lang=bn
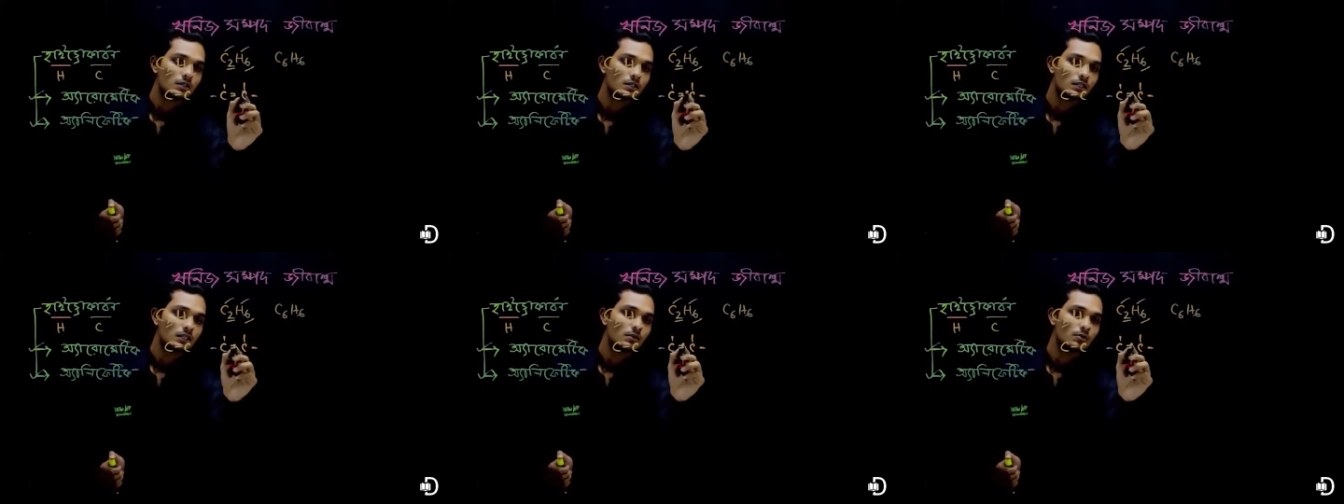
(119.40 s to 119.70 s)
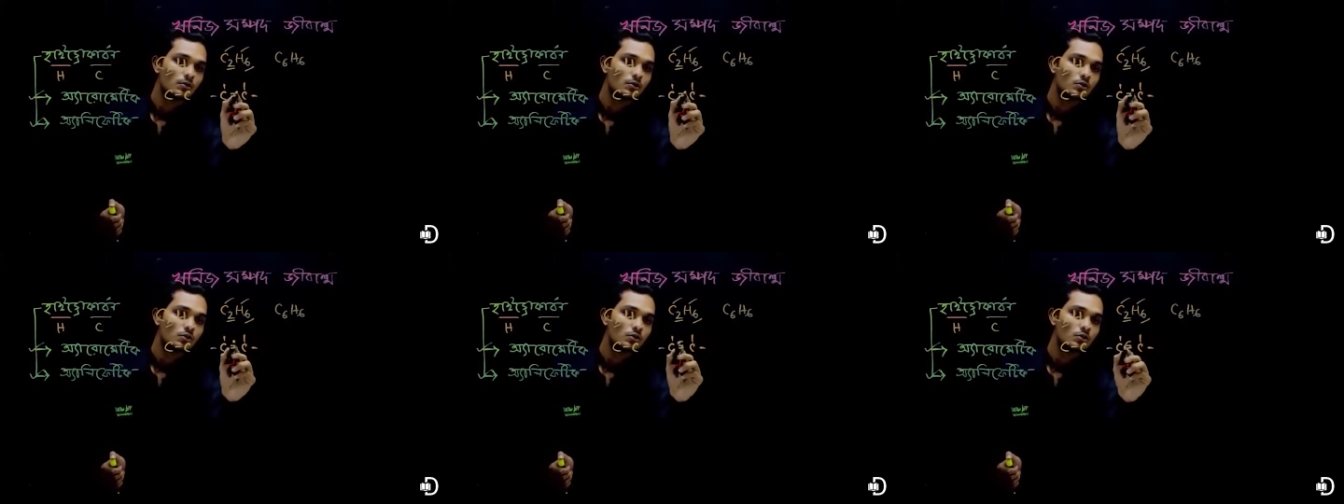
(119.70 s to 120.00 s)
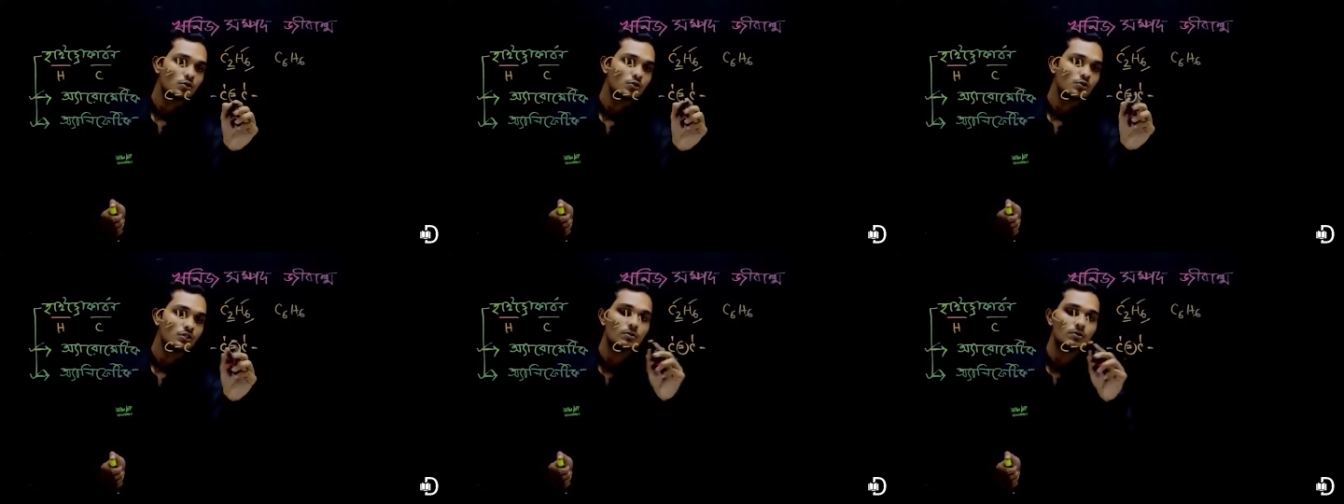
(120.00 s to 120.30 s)
দ্বিবন্ধন
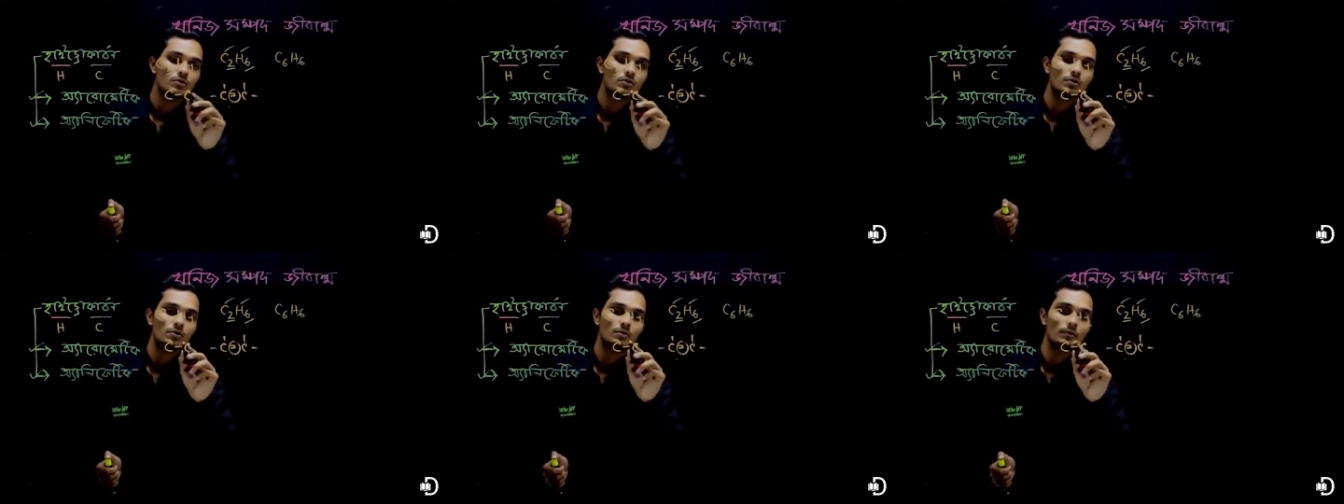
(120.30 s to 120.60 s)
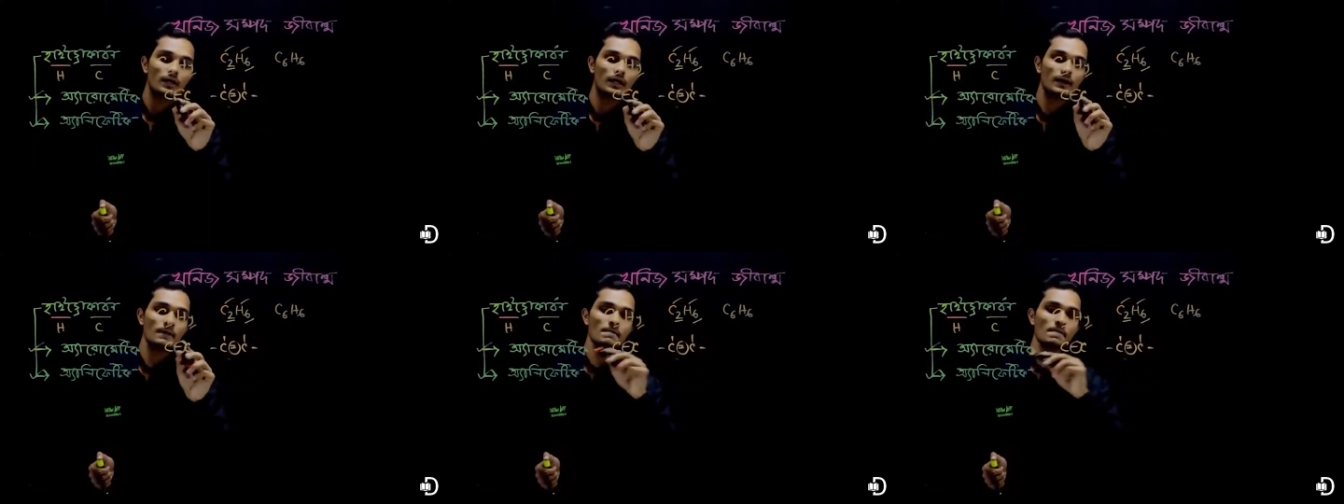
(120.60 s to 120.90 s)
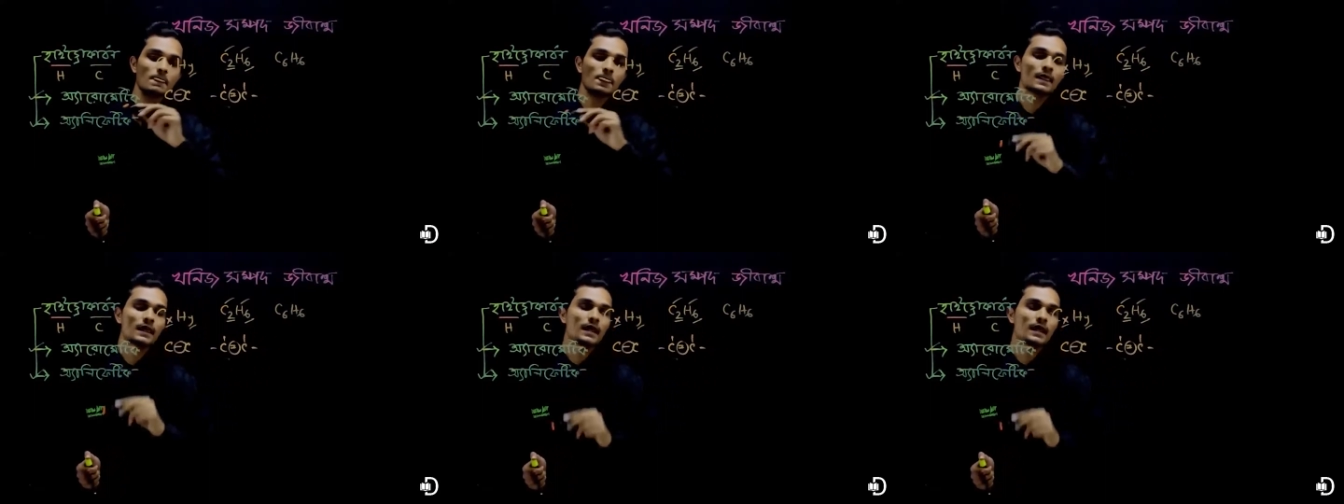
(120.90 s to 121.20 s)
দুইটা বন্ধন বা
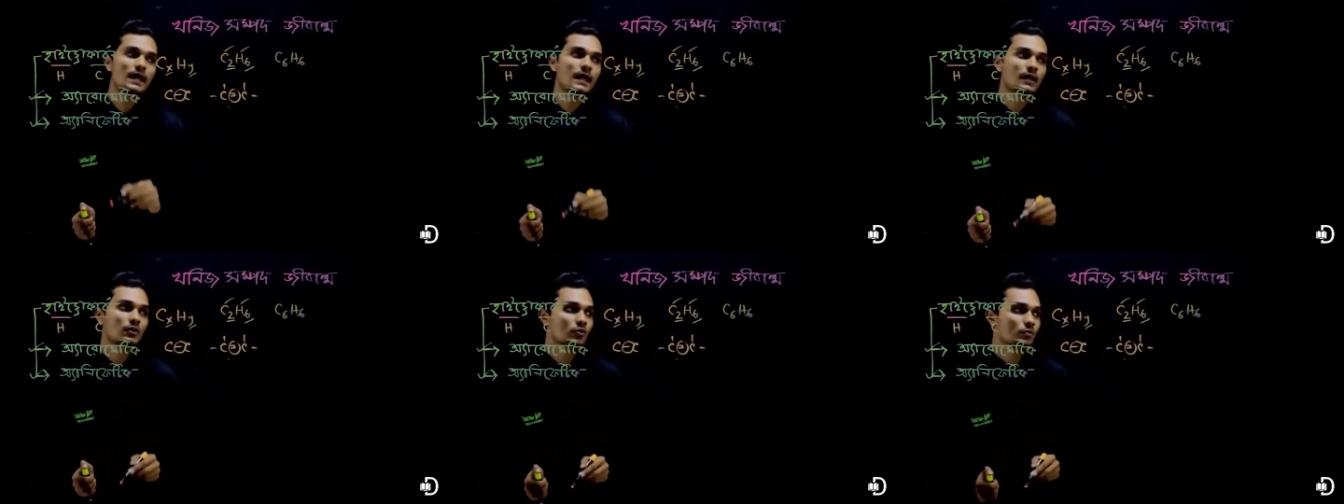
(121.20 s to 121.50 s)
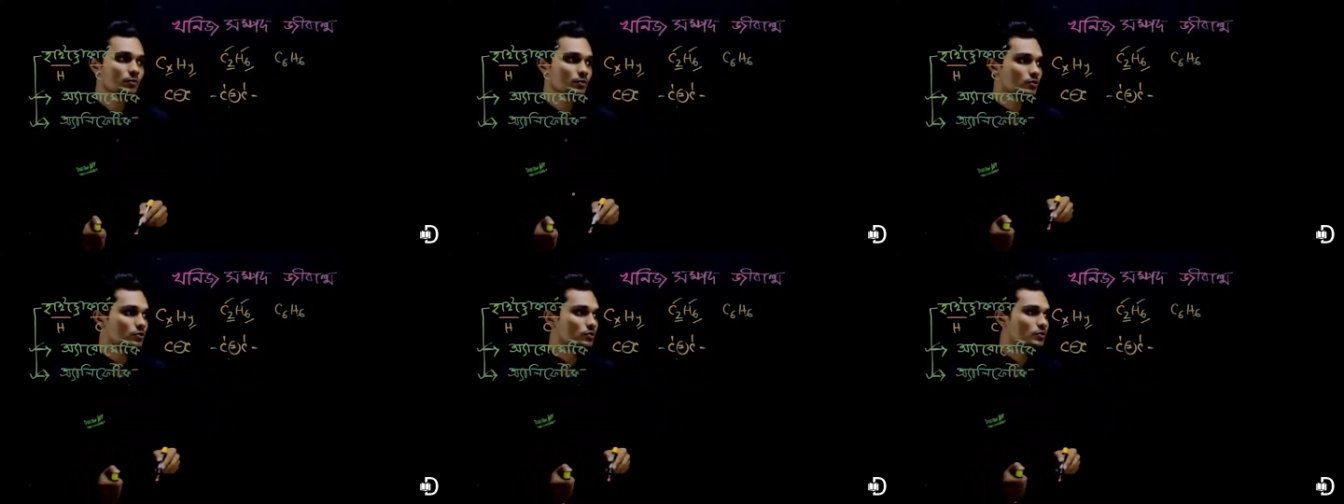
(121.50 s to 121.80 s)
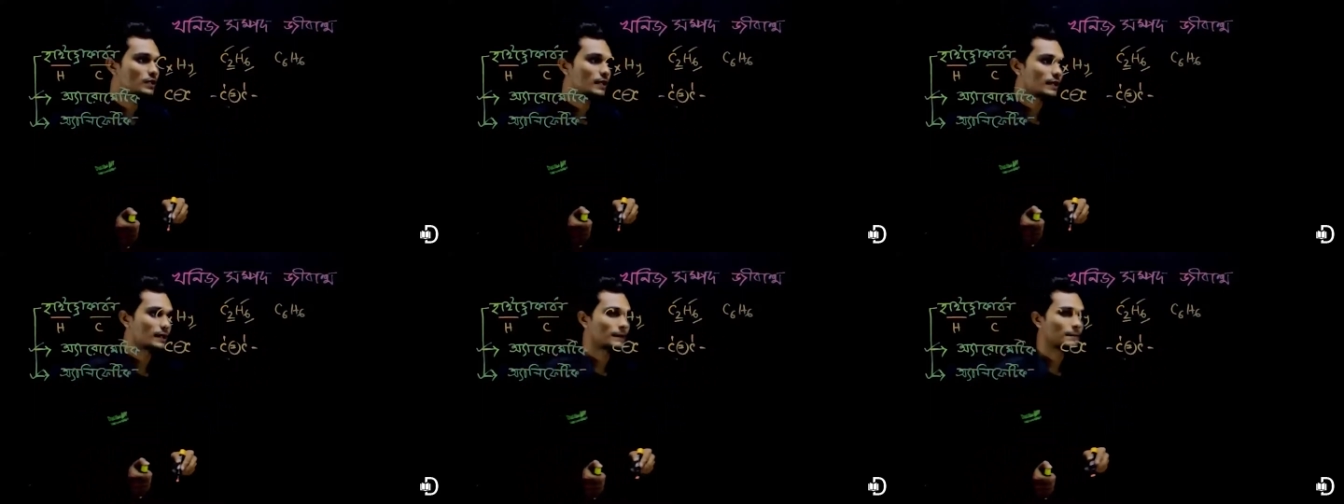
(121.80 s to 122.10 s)
একক
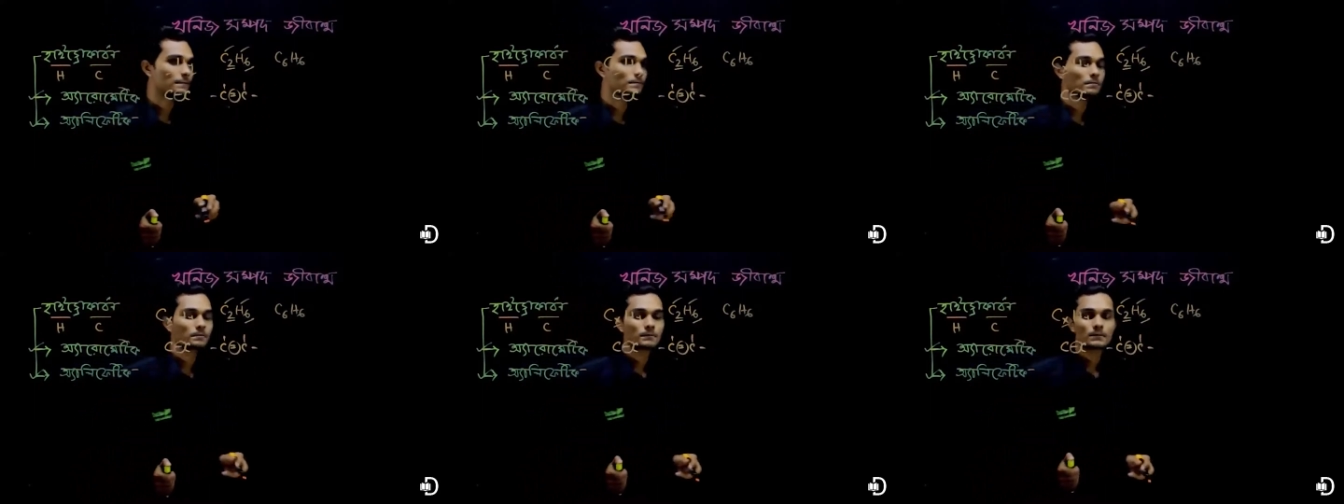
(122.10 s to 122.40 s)
বন্ধন থাকে